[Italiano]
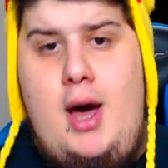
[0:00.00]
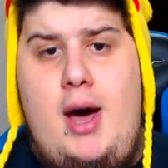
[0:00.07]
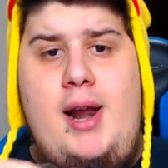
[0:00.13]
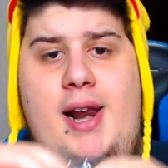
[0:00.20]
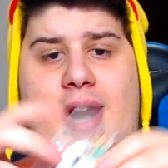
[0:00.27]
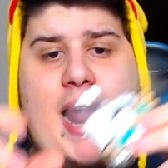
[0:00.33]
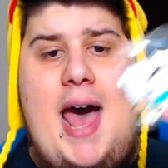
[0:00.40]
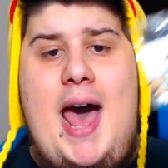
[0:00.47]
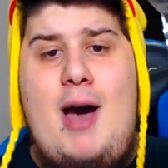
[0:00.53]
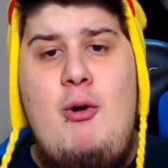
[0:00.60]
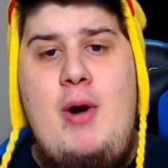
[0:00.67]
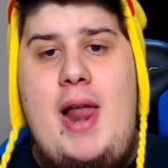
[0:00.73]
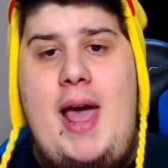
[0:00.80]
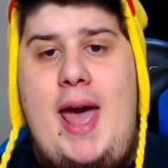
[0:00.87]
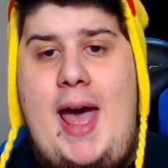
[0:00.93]

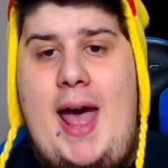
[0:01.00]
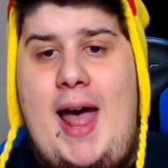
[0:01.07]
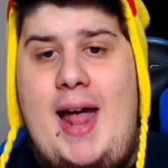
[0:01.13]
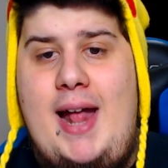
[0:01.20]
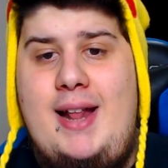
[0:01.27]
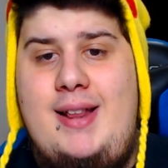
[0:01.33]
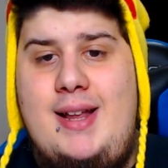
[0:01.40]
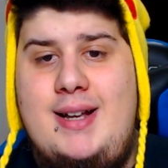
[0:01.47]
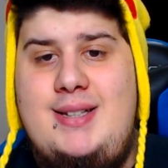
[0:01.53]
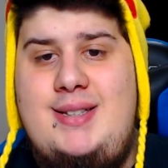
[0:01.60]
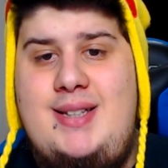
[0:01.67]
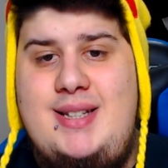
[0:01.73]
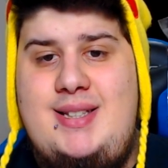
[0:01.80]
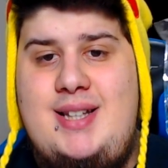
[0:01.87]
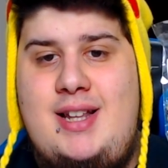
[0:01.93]
Rowlet!
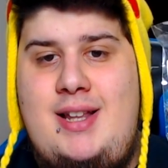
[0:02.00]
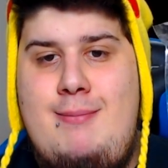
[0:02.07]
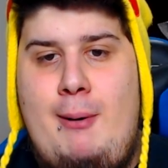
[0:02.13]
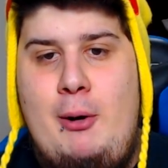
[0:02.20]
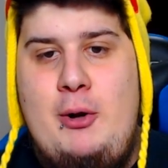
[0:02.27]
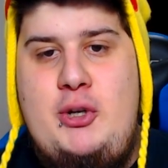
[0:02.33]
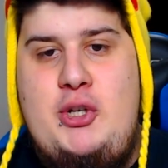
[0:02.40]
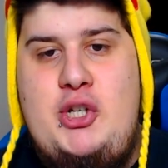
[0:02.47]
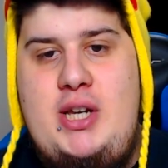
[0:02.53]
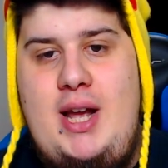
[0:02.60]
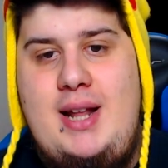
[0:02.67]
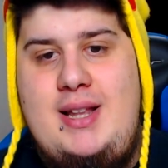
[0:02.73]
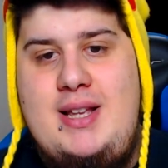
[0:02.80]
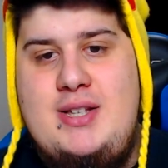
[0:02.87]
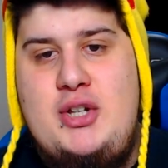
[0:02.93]
Stessa
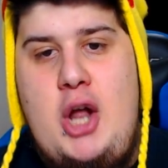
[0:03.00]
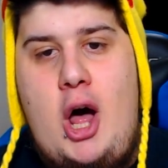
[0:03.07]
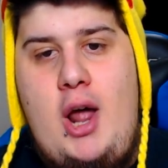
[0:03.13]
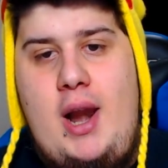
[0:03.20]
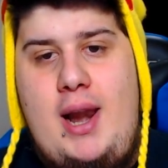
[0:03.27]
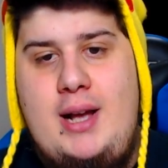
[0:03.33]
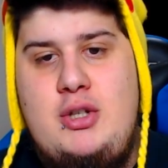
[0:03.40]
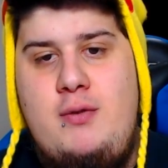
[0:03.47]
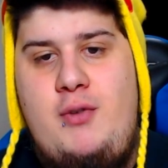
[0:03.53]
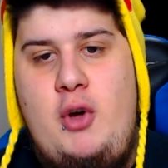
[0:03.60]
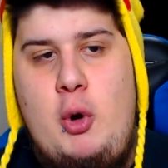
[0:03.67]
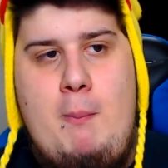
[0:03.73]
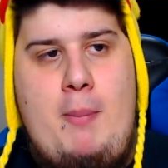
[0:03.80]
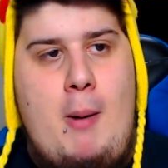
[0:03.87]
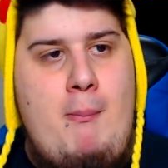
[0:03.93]
tipologia di Snorlax, ovvero
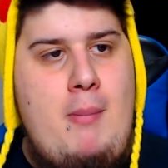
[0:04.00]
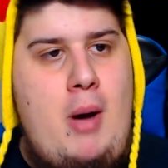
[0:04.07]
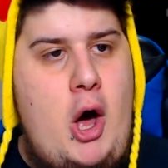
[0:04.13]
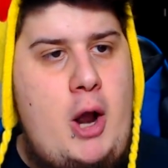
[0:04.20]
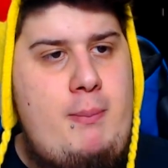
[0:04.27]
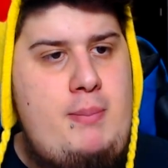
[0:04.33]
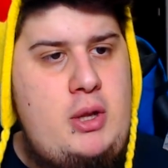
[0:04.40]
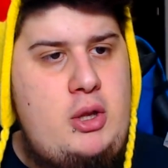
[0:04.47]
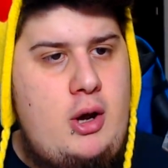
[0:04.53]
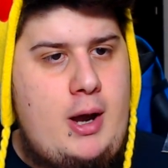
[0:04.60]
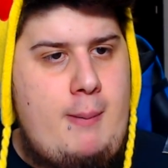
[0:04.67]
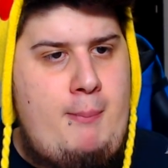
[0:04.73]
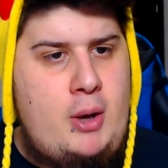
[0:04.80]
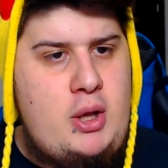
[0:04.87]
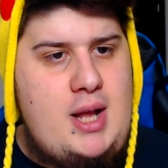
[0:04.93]
un po' morbido,
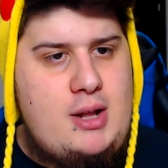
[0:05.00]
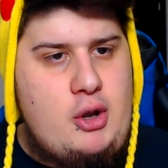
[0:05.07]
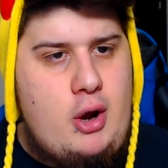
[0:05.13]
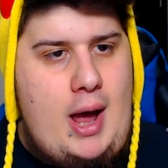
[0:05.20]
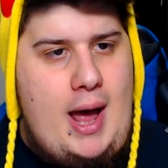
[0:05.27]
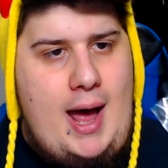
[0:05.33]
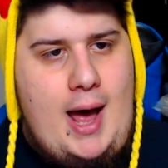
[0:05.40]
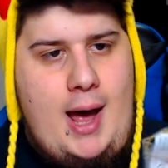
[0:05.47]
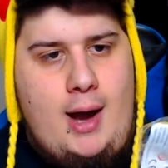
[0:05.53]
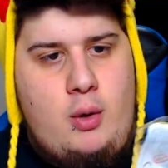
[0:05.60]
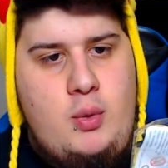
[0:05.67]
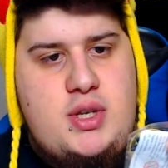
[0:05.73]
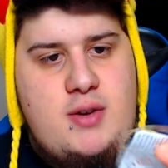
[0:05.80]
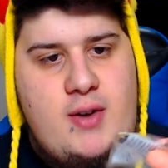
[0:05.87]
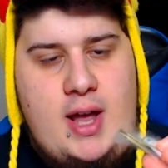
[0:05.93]
che poi dietro... Ah, ah,
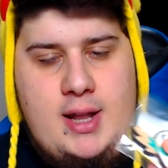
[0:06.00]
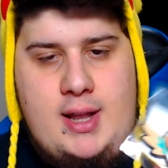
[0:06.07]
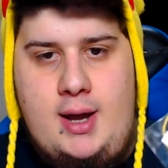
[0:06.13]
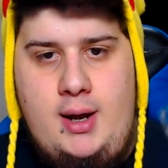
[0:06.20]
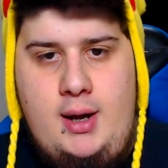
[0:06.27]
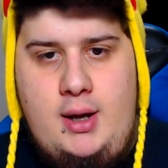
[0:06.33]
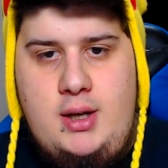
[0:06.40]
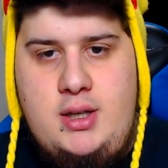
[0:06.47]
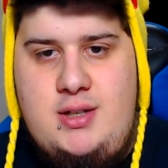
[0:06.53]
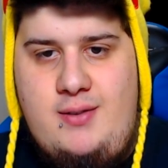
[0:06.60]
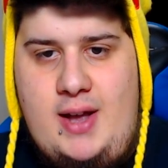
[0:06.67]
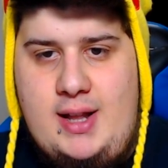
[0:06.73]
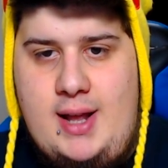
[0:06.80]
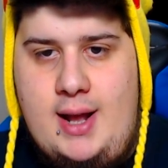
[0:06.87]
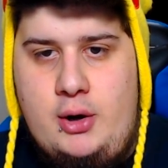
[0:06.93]
qui si vede. Si
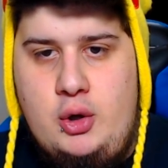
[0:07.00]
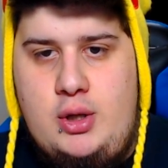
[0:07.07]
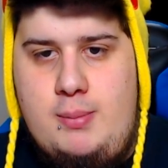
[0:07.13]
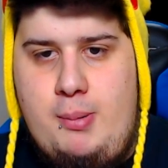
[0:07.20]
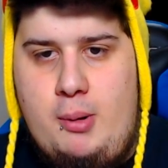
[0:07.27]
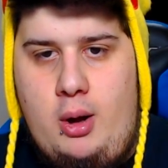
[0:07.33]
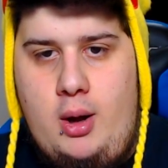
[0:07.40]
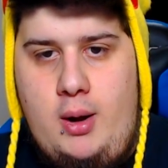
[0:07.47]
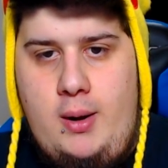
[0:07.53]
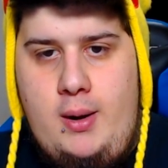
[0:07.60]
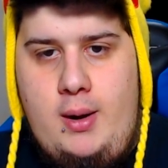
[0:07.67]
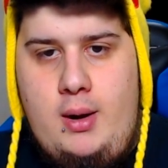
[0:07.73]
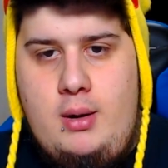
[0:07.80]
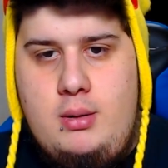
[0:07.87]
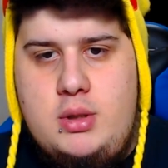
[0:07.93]
vede, hanno tipo
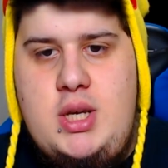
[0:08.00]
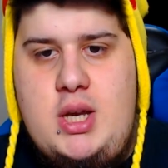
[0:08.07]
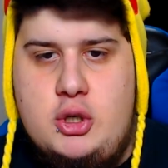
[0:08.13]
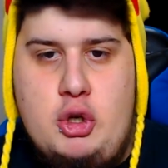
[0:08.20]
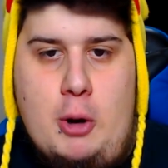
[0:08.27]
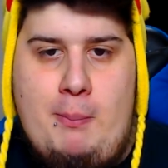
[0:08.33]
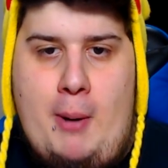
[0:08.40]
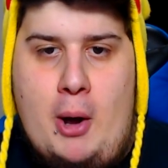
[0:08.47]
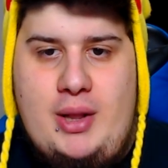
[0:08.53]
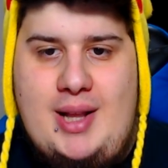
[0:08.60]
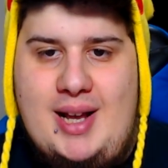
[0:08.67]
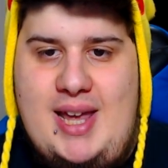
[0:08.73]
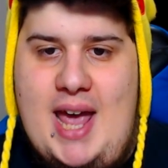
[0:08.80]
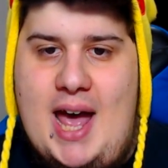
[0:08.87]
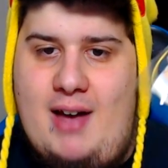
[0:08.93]
sì, sono
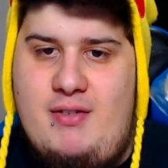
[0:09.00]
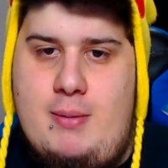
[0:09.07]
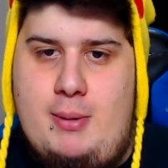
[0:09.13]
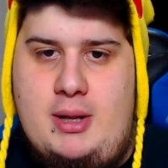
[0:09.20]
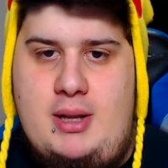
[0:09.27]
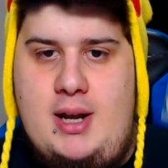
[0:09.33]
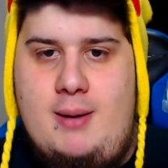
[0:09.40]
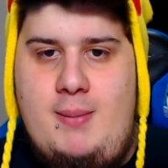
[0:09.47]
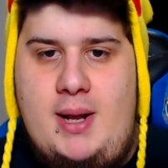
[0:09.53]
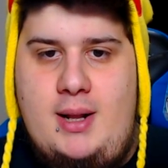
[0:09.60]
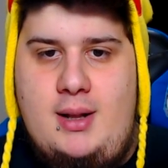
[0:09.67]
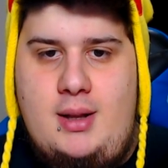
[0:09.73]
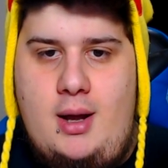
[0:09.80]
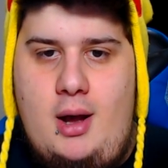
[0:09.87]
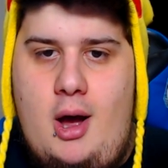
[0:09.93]
portachiavi
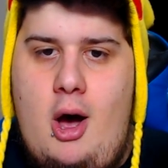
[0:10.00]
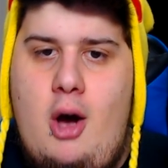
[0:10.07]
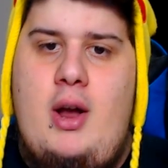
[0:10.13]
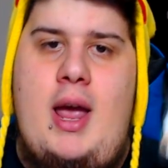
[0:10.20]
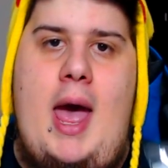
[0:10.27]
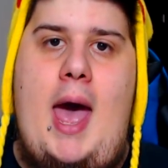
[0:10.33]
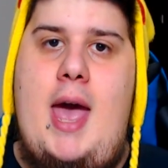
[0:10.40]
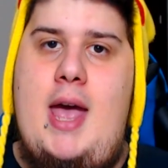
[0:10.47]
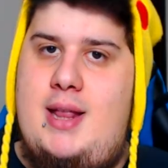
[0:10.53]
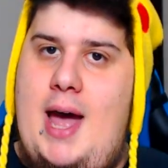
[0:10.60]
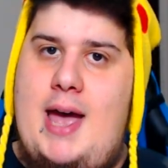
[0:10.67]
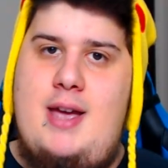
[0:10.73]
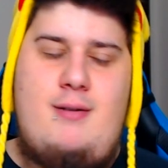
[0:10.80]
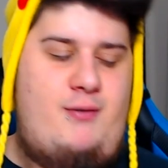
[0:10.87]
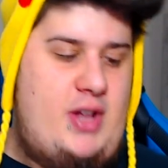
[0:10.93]
praticamente. Ok,
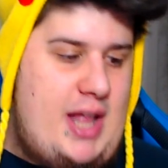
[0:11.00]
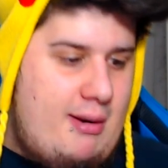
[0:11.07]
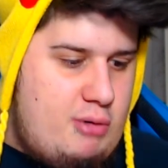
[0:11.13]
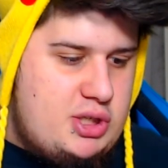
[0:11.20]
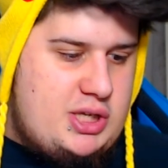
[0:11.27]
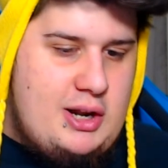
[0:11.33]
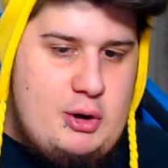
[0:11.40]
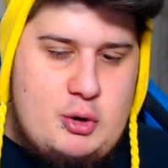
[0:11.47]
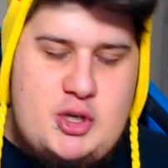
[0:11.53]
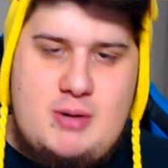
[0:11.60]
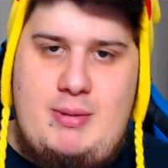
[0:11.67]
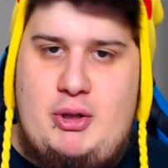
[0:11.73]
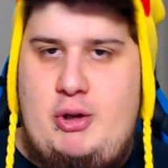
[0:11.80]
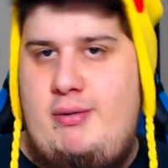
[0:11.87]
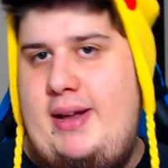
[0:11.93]
dai, vediamo se li
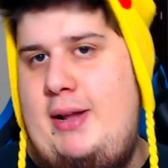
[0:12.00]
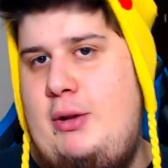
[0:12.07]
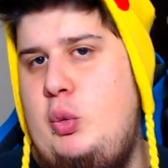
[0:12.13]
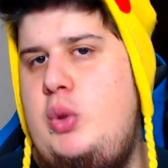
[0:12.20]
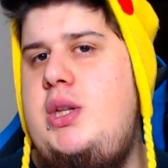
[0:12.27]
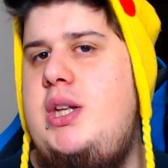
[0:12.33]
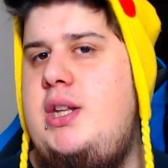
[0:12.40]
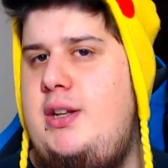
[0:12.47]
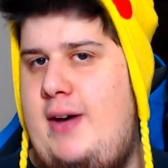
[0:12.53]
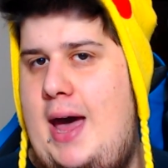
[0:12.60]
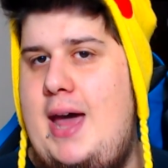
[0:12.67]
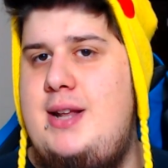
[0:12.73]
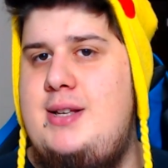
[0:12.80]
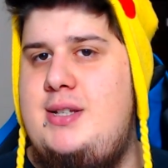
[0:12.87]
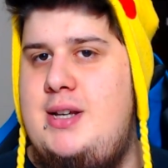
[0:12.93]
riusciamo a trovare tutti
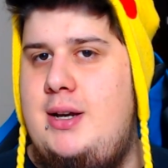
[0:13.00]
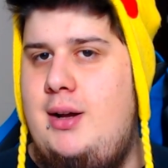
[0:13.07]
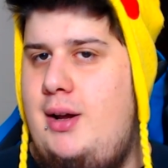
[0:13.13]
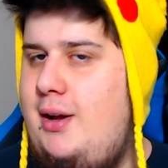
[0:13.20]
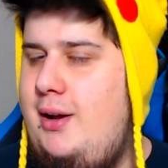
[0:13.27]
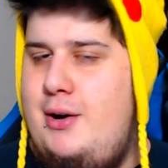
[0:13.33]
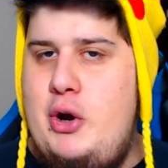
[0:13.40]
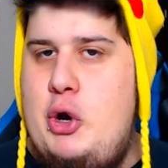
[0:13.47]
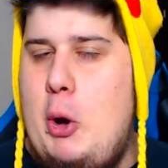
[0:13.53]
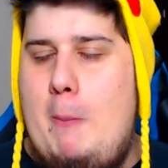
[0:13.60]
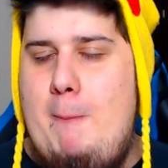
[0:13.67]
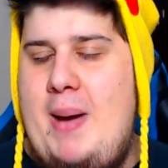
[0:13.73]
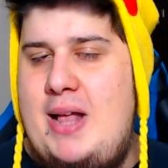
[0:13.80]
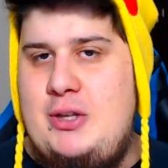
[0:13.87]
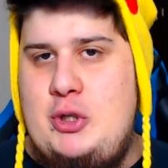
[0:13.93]
diversi.
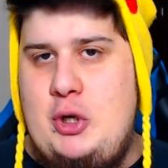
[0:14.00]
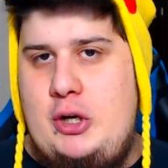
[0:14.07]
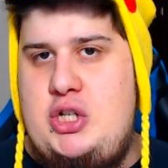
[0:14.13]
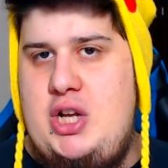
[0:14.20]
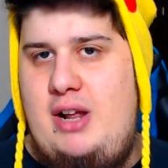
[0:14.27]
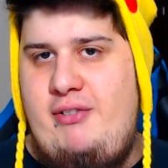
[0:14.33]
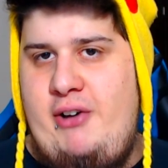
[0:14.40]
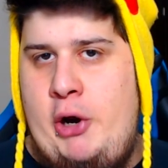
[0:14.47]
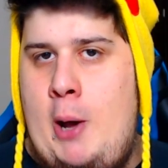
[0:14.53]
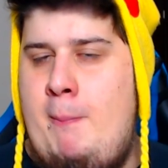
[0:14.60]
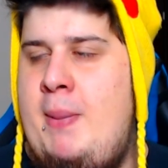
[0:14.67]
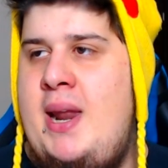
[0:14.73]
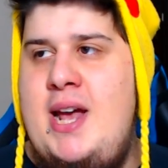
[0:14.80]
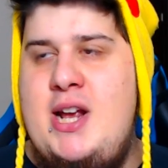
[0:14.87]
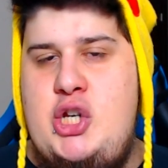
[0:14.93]
Non penso che ce la farò.
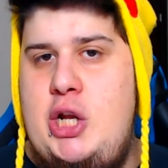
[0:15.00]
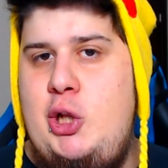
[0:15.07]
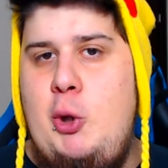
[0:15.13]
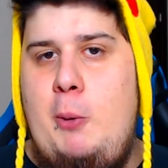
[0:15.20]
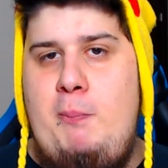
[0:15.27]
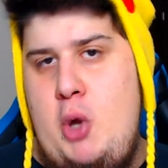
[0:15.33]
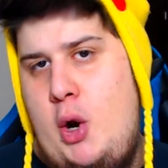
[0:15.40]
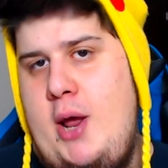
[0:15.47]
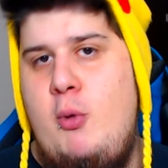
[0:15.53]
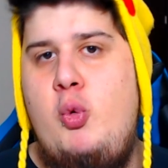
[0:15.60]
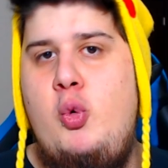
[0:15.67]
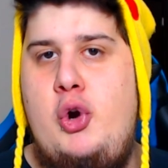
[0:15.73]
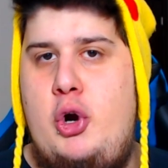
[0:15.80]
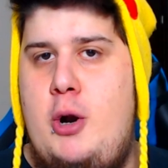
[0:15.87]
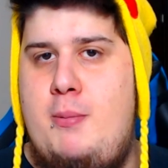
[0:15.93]
Appena esce il doppione
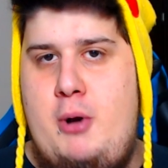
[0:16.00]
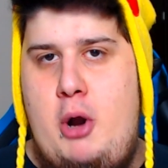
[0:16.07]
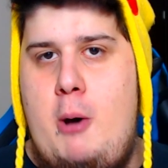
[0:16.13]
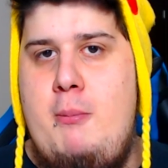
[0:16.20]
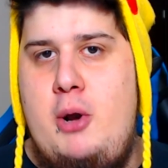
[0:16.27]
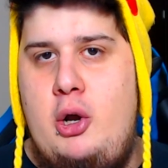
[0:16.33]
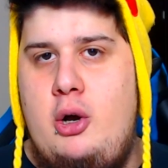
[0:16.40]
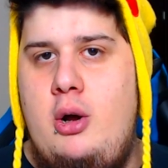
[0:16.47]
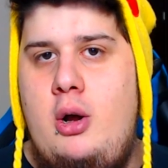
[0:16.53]
urlo proprio.